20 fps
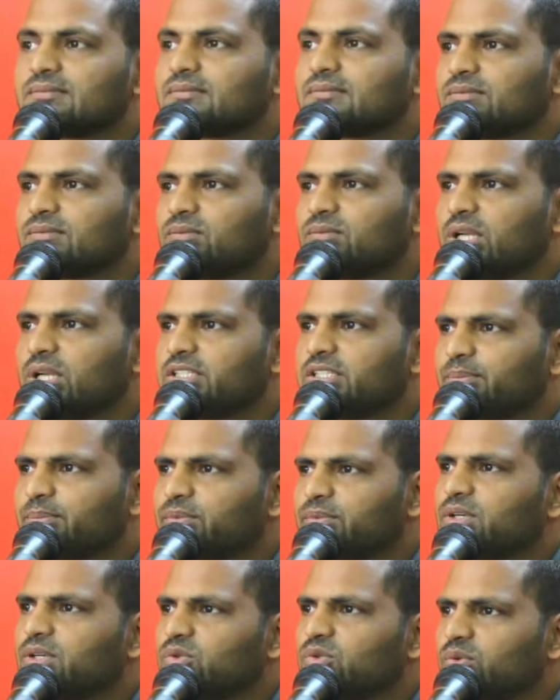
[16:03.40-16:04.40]
बोला जब
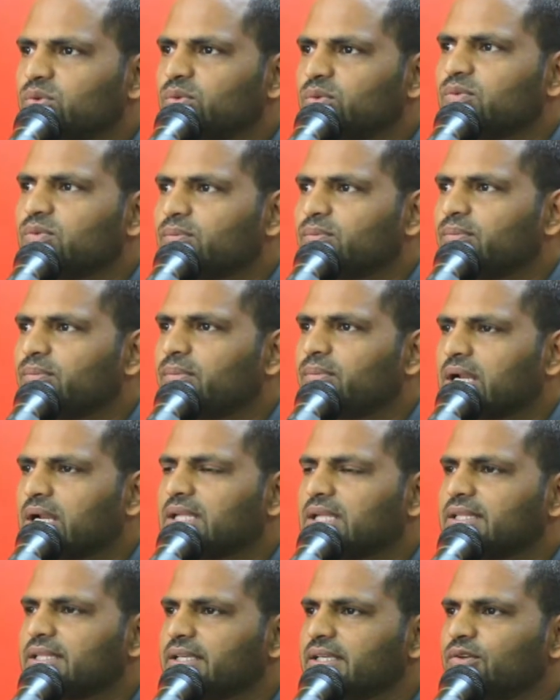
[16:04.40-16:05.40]
तक दू
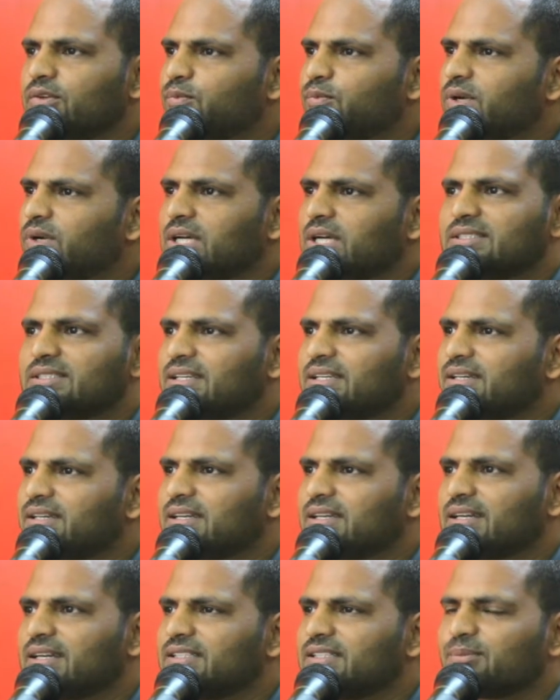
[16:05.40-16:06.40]
बराती उपवास नहीं
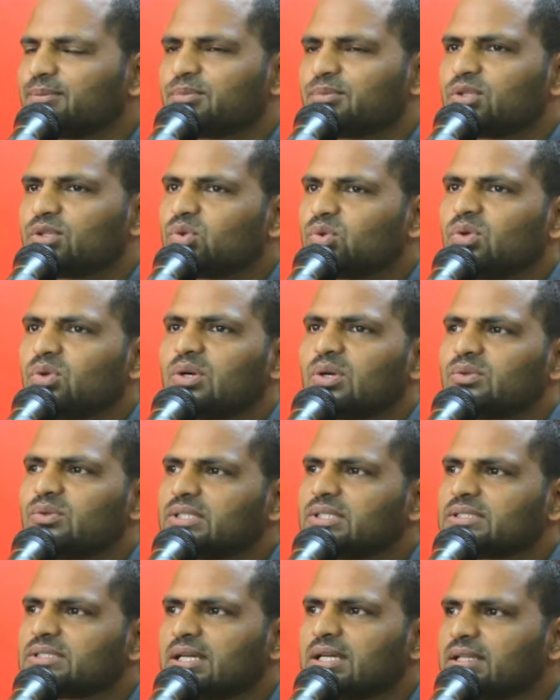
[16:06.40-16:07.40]
करेगा जब तक दूल्हा
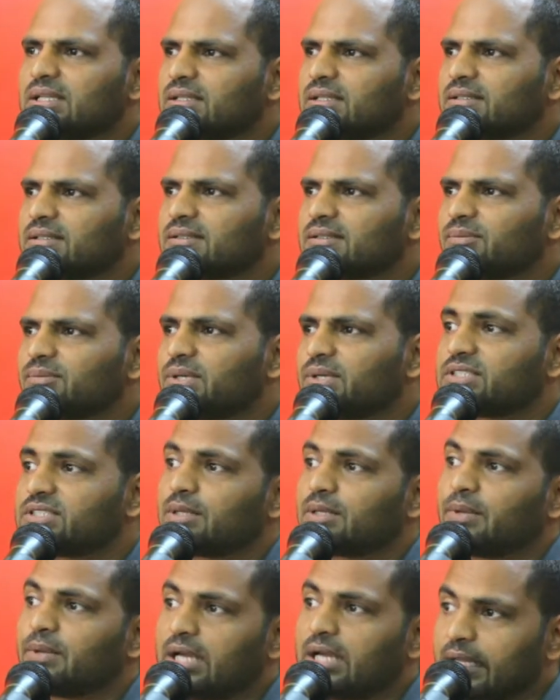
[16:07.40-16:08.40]
उनके साथ है पर
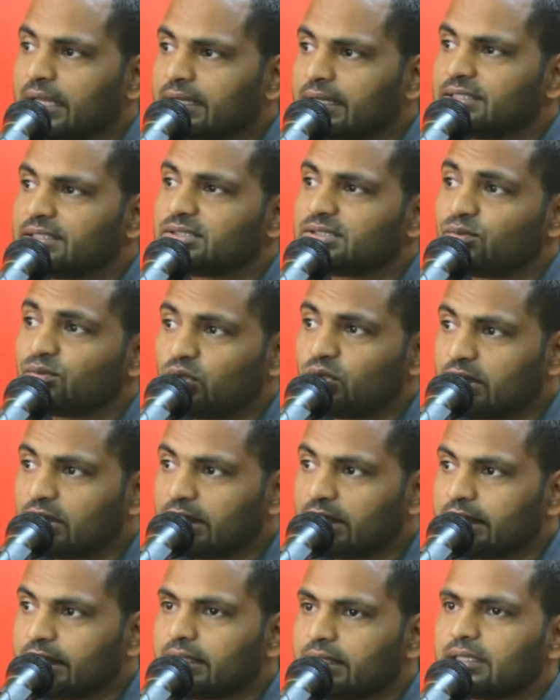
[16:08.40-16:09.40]
समय आएगा जब वो
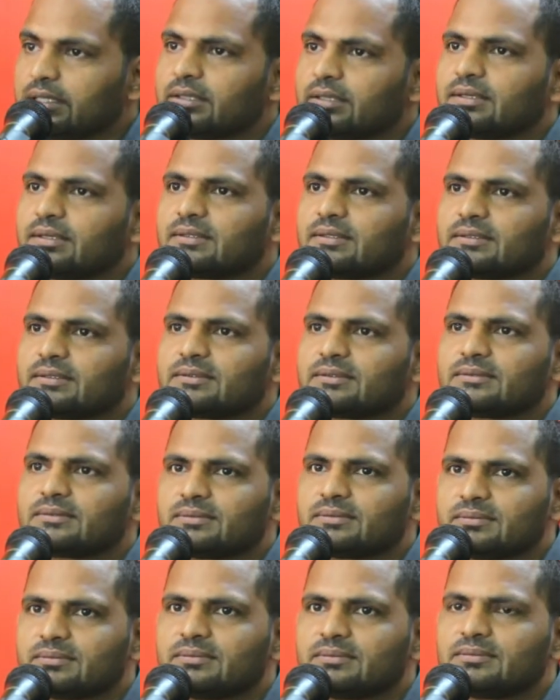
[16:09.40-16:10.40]
करेंगे
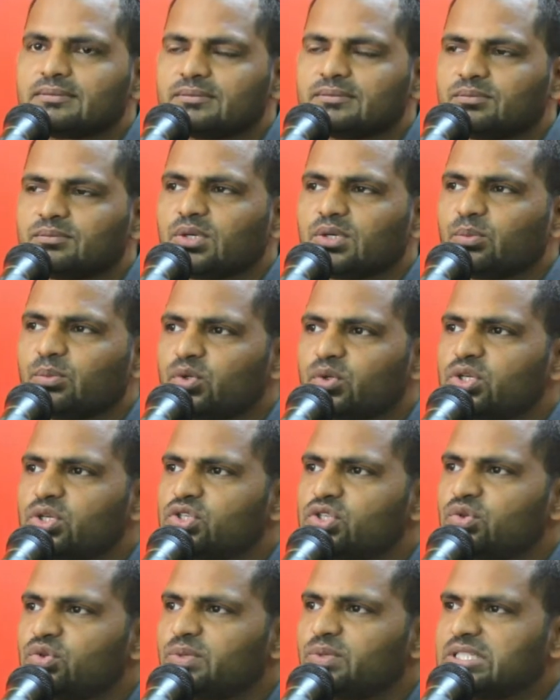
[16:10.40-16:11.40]
प्रभु
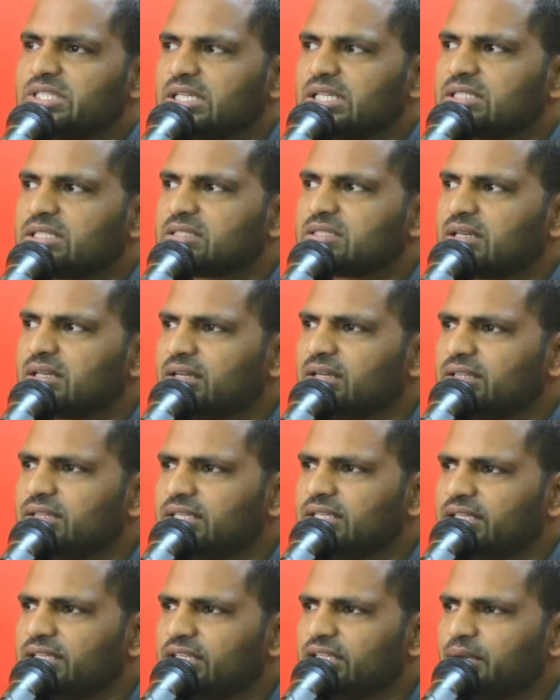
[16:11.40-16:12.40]
यीशु मसीह की संगति
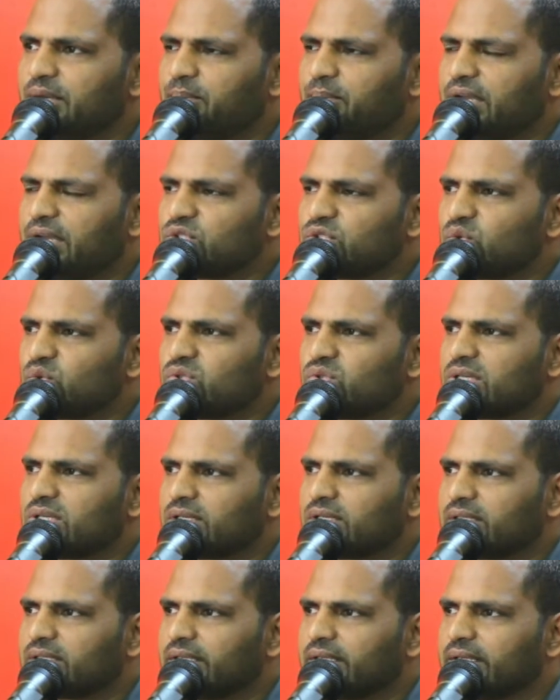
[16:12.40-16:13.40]
यदि हम महसूस
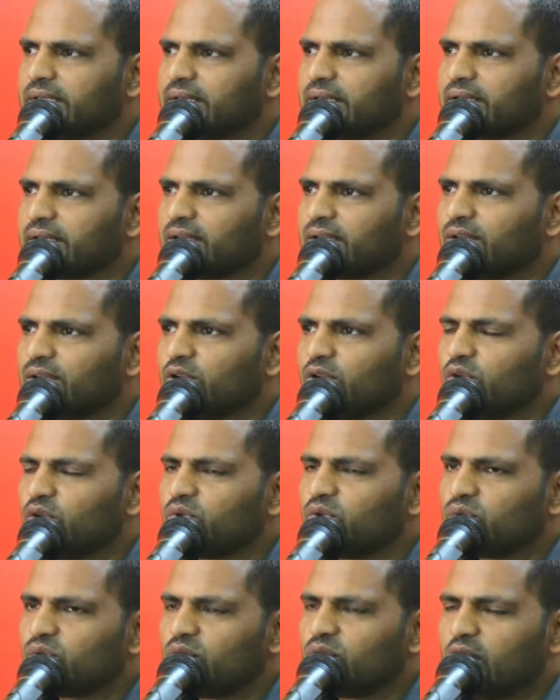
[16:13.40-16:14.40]
करते हैं
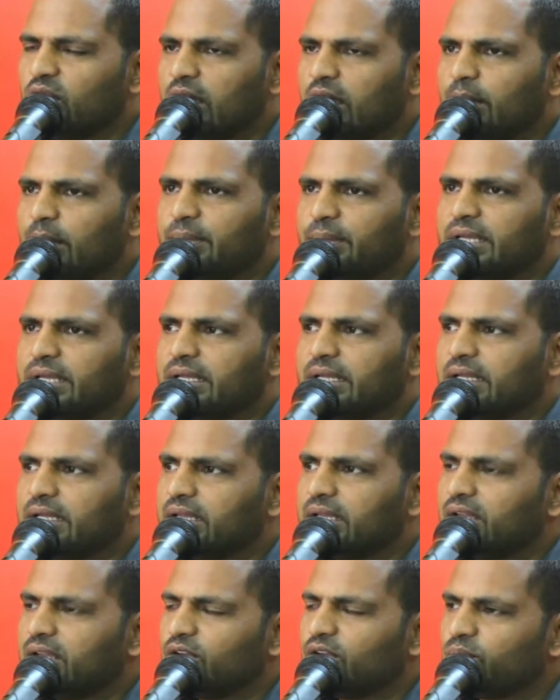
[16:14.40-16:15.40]
तो हमें
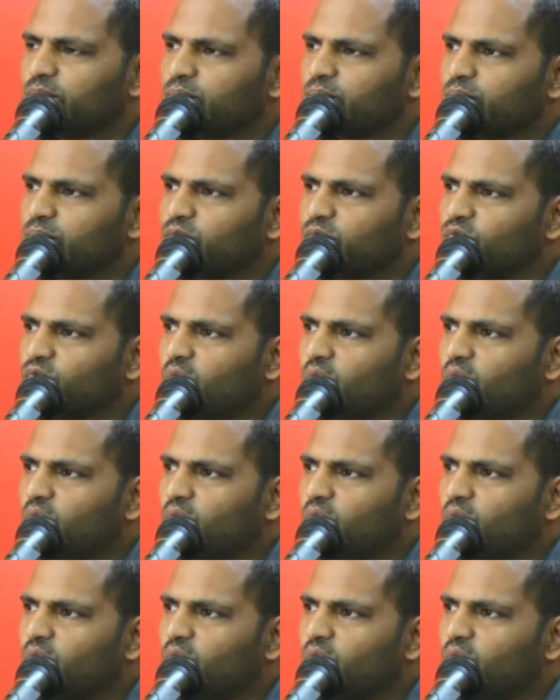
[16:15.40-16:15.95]
वो